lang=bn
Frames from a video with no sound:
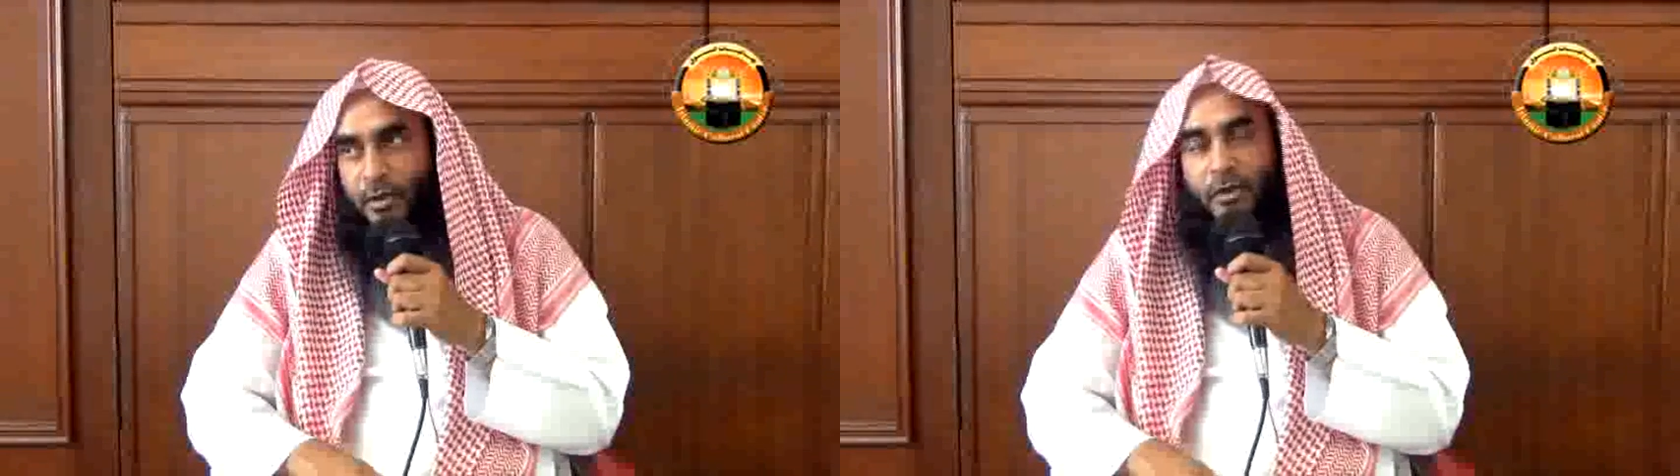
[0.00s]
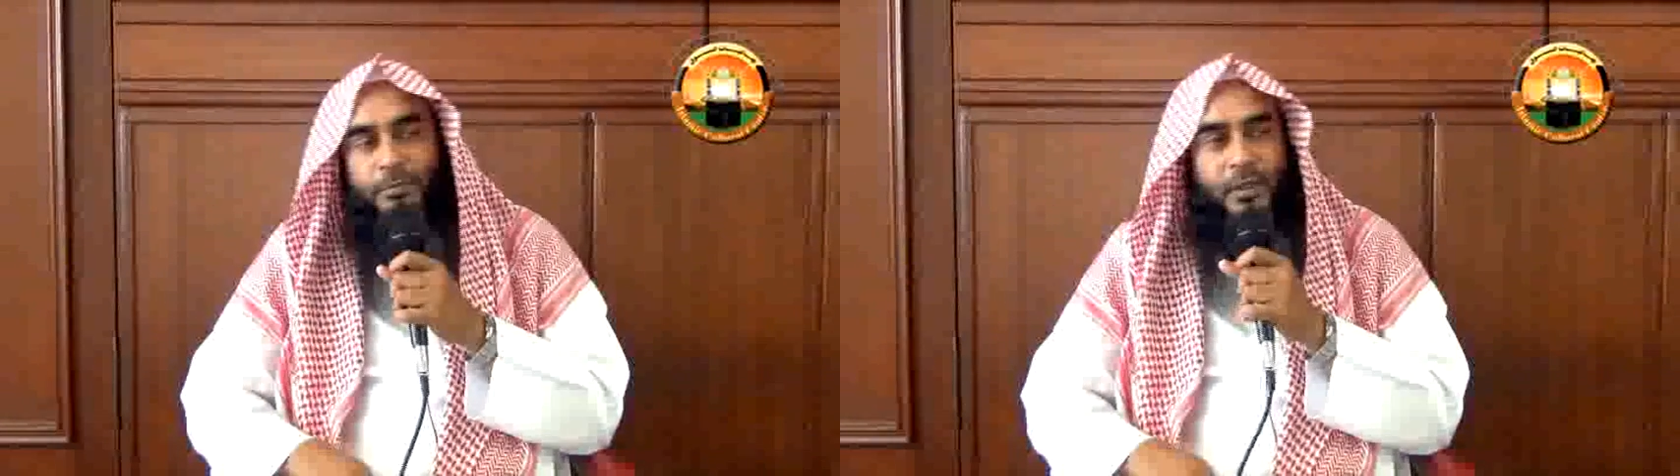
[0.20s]

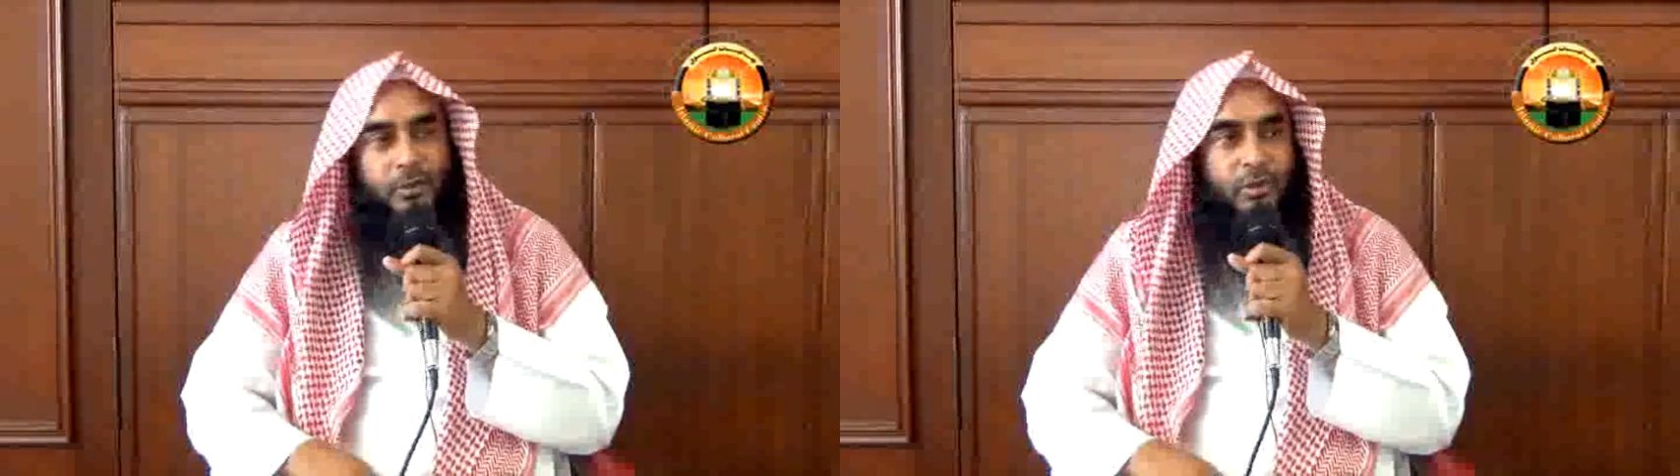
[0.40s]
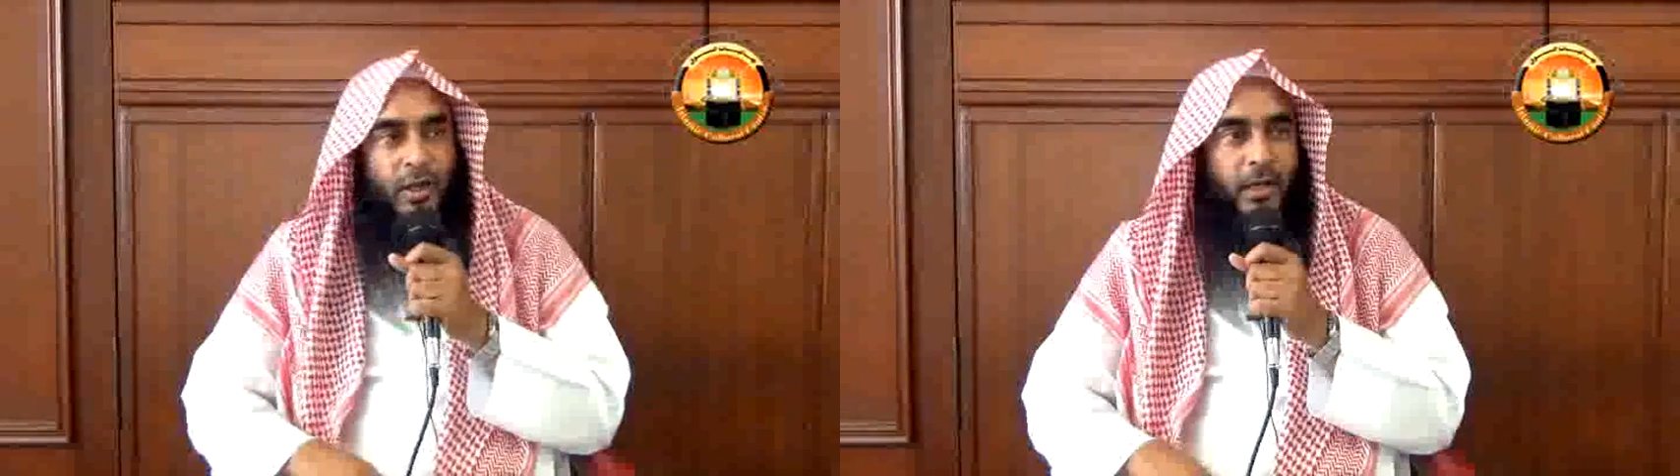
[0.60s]
অল্প
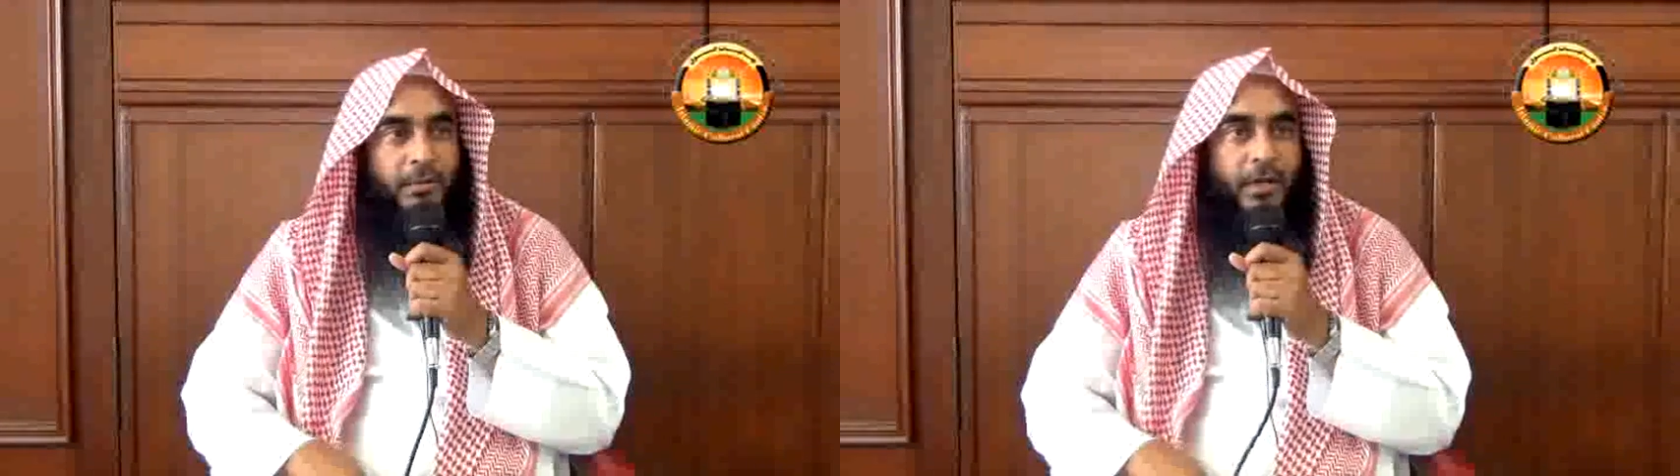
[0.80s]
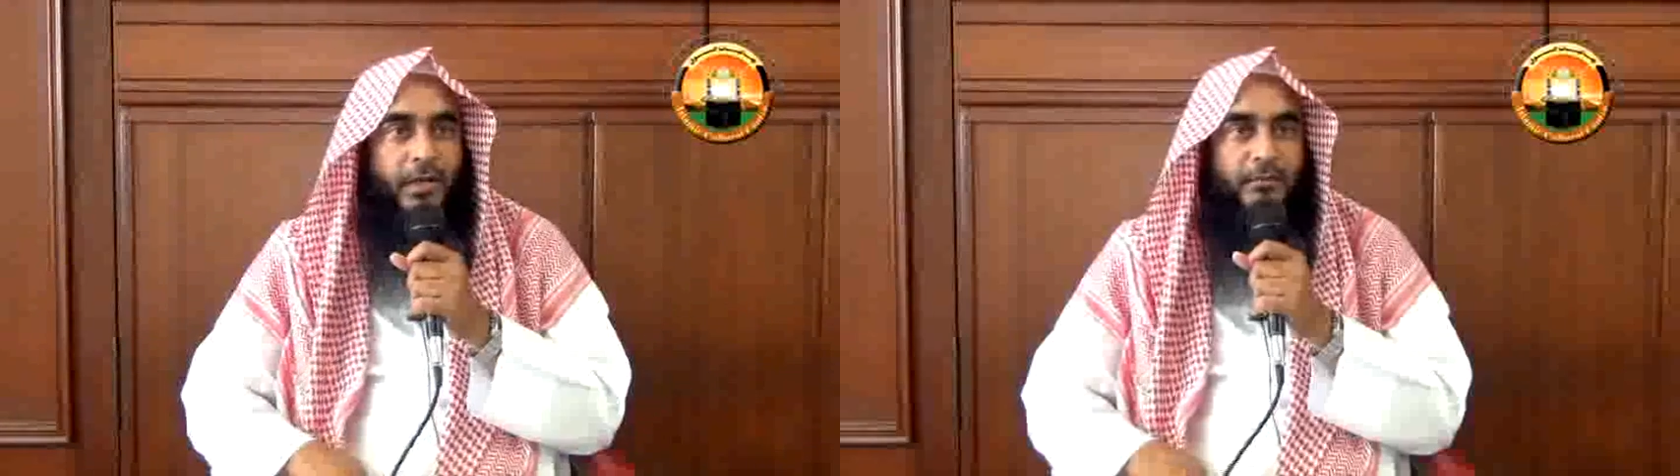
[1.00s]
কিছু আল্লাহ
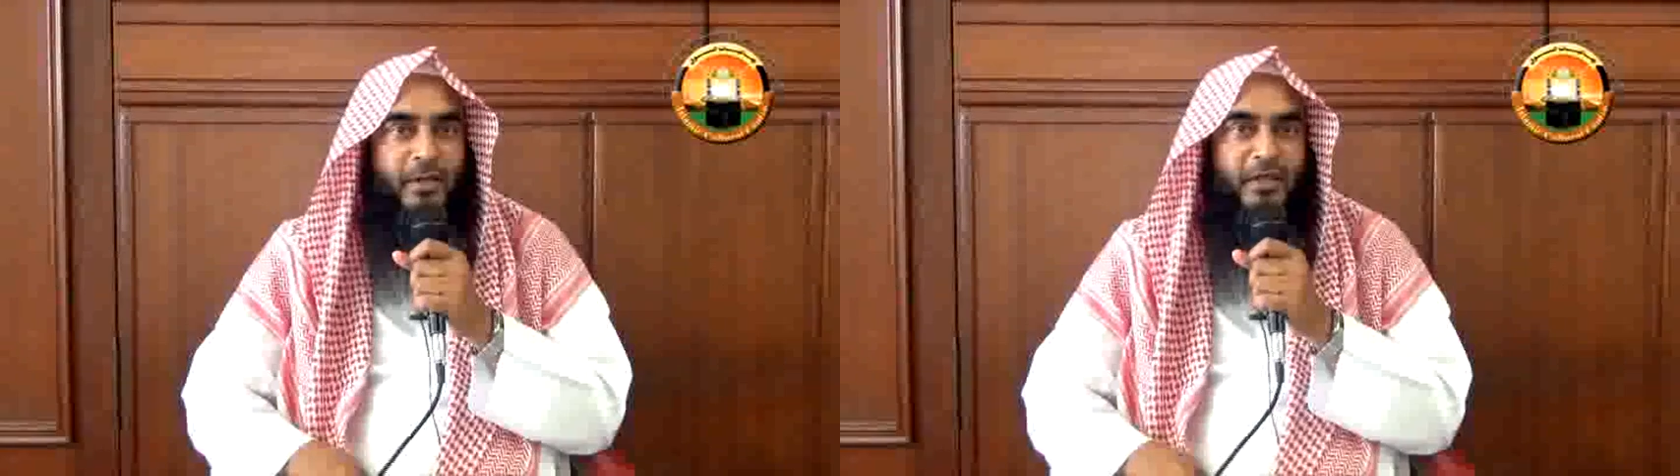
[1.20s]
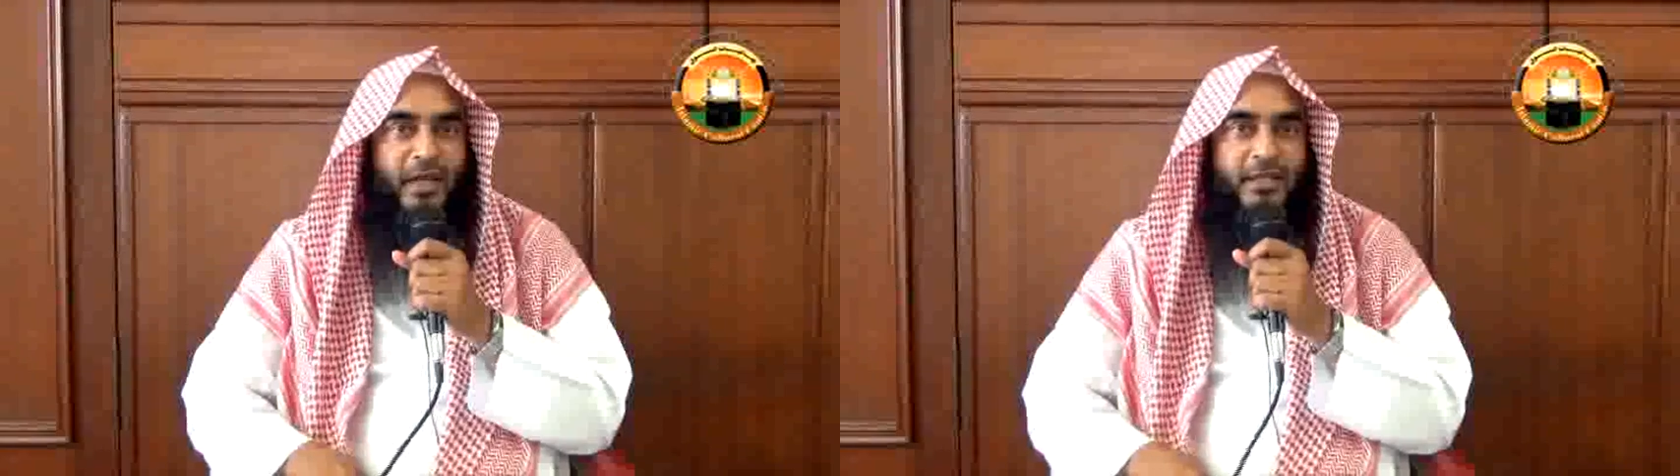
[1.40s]
পাকের
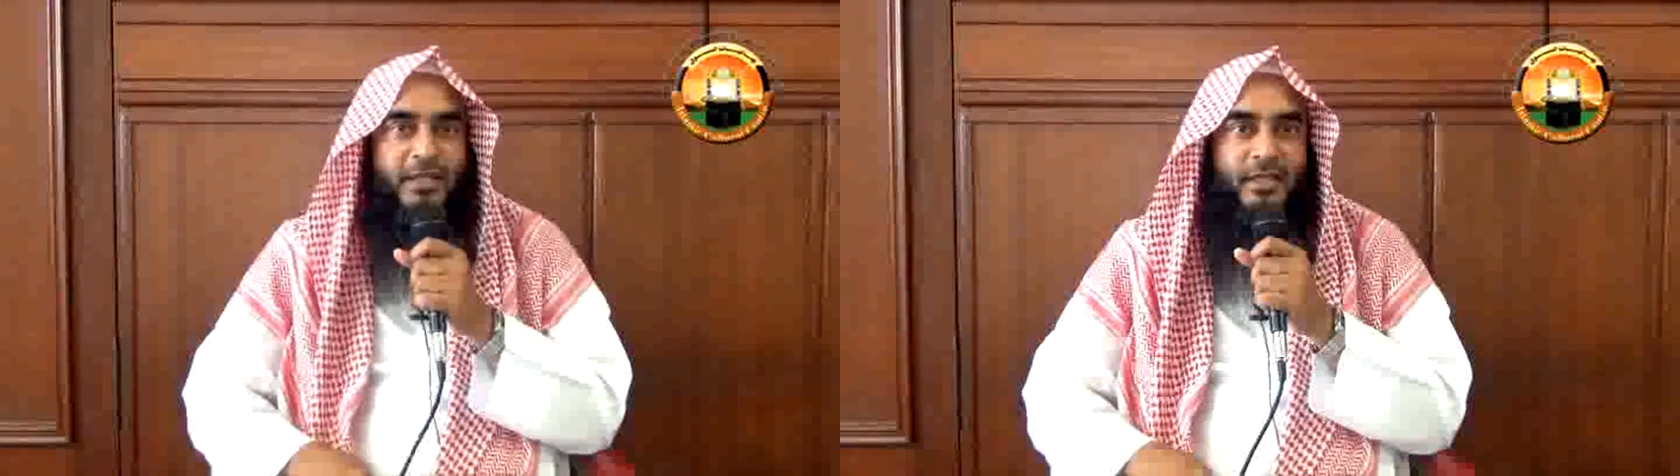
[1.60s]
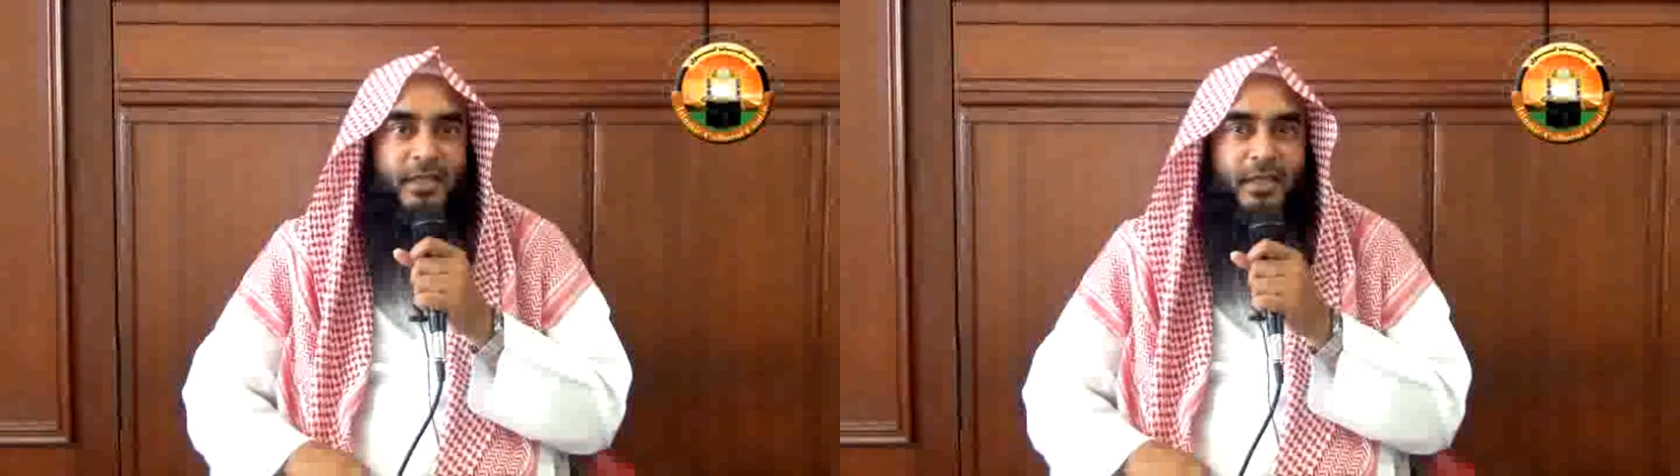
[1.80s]
বান্দা আছে